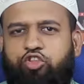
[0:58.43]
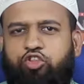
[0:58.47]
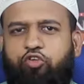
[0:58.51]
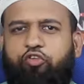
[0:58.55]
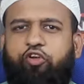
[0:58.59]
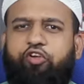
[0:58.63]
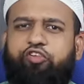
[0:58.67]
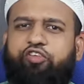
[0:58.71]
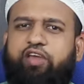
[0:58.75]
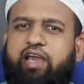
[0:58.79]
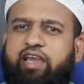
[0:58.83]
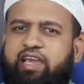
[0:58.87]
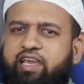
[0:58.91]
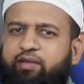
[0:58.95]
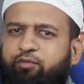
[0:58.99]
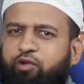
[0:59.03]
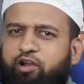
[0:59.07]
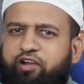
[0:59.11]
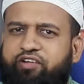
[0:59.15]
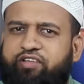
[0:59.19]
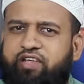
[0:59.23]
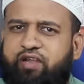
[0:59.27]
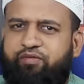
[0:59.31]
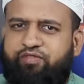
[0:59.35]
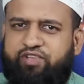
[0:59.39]
তো ভিউয়ার্স আগেই
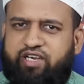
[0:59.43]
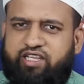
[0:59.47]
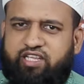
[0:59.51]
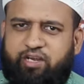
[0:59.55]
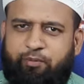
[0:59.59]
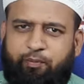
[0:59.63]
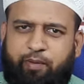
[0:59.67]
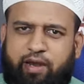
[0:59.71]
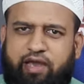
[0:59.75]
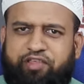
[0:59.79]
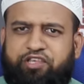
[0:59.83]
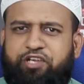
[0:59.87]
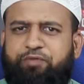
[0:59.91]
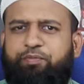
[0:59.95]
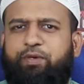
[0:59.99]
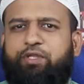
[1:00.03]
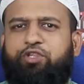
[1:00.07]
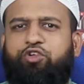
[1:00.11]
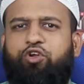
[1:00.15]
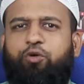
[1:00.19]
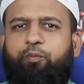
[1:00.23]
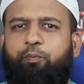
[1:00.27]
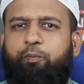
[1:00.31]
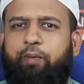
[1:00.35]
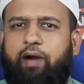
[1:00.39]
বলে নিয়েছিলাম যাদের বাজেট
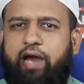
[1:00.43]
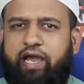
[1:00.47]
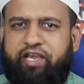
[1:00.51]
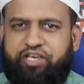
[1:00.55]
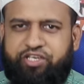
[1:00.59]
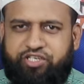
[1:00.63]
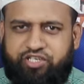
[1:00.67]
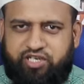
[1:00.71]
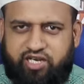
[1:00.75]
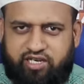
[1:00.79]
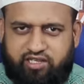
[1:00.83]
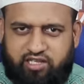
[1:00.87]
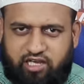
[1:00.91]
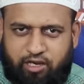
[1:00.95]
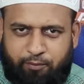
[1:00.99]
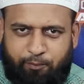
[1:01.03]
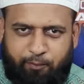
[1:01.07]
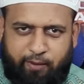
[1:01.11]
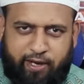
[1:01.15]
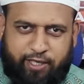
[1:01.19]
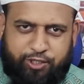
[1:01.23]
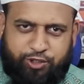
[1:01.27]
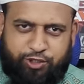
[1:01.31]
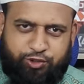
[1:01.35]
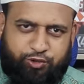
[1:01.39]
মাত্র বাইশ হাজার
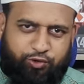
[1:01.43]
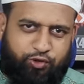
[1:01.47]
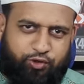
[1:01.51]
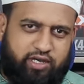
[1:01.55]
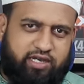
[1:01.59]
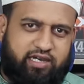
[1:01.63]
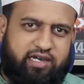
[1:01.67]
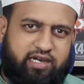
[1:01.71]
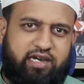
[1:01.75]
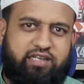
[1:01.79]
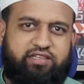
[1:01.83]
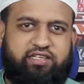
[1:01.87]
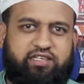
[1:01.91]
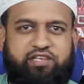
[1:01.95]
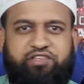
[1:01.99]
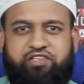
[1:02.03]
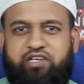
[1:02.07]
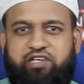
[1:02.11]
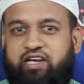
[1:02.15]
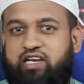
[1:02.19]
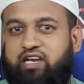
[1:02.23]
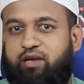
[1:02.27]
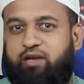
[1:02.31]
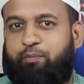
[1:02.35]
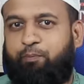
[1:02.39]
পাঁচশো টাকা
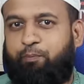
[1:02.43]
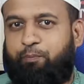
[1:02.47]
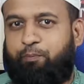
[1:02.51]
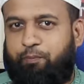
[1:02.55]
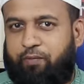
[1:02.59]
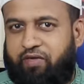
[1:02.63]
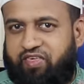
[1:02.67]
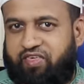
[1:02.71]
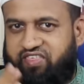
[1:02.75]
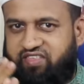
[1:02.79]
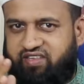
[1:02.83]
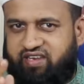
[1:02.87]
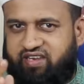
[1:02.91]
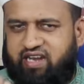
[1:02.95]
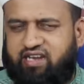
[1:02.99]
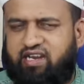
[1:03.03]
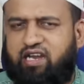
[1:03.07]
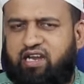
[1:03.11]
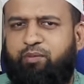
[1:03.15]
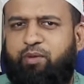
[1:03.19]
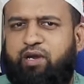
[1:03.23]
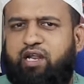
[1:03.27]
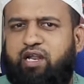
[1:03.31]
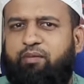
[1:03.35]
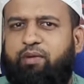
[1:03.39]
চাচ্ছেন একটা
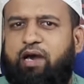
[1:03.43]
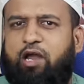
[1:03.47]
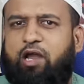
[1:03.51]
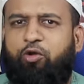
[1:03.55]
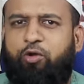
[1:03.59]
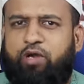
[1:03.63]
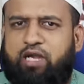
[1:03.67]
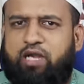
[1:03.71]
স্ট্যান্ডার্ড মানের ভালো